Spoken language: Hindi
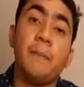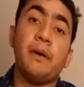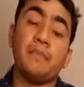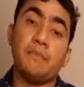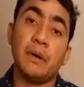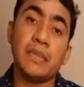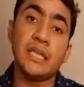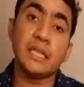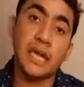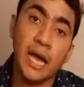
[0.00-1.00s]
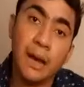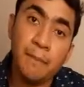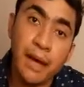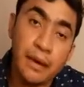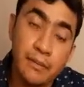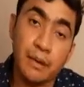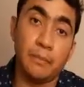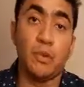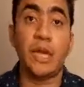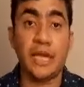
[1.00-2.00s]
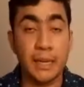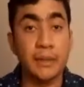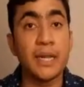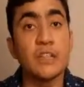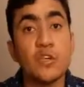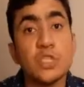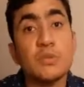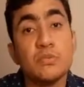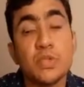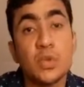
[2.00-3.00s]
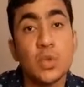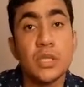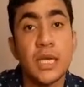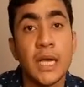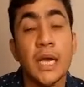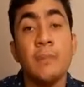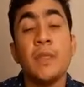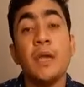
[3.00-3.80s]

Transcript: अब मंदिर था आपको कई कमरे थे तो उसमें तोड़ दिया गया